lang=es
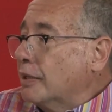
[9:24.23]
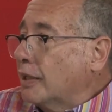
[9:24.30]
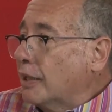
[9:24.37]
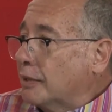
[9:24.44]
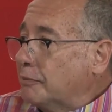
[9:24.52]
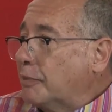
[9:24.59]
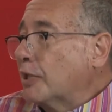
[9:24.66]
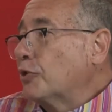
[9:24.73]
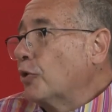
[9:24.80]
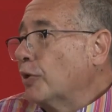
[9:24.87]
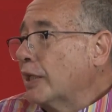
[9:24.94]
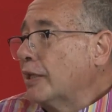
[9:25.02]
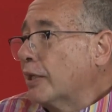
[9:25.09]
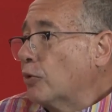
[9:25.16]
eh,
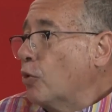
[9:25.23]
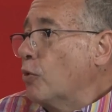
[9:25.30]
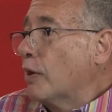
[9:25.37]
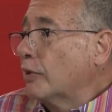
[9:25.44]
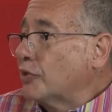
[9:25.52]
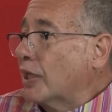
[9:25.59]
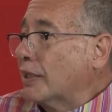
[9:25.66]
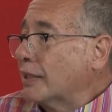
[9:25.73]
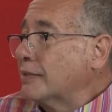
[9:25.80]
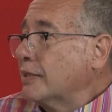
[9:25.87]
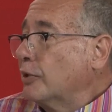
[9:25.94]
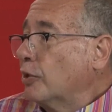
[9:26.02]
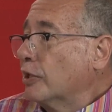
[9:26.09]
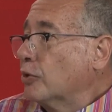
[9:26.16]
personas de Cuba, o sea,
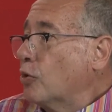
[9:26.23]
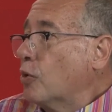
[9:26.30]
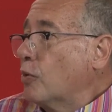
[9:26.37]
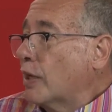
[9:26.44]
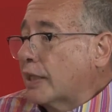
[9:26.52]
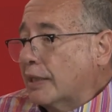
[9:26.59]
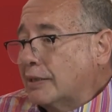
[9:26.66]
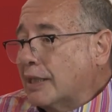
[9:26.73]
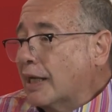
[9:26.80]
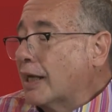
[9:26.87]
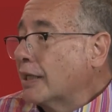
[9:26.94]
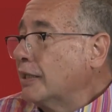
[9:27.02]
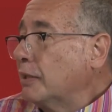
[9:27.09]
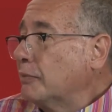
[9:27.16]
nacidos en Cuba, que están
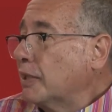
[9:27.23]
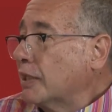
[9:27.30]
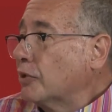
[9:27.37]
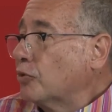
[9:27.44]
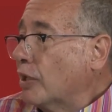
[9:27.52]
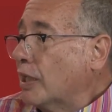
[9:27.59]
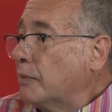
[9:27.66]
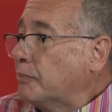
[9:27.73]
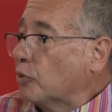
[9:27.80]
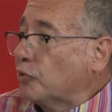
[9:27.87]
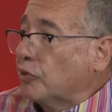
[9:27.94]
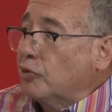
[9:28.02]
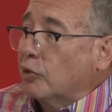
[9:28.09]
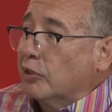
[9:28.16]
aquí en Venezuela en
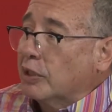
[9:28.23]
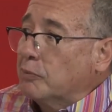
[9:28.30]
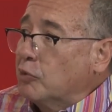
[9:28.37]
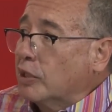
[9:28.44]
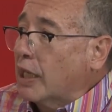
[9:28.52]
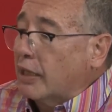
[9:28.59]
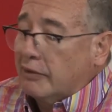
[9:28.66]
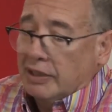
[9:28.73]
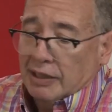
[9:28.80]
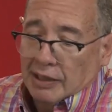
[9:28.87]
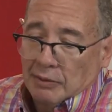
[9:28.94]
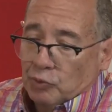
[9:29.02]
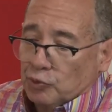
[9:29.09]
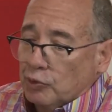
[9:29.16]
posiciones muy claves en
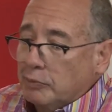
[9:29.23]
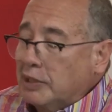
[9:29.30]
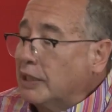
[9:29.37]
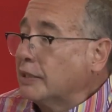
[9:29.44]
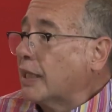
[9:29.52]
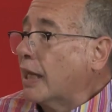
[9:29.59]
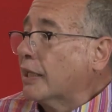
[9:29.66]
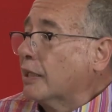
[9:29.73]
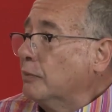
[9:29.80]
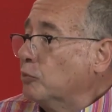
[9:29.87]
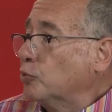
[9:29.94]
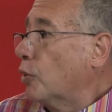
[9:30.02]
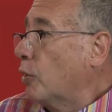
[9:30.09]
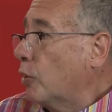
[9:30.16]
el mundo militar, en el
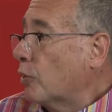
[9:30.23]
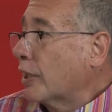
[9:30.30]
mundo de los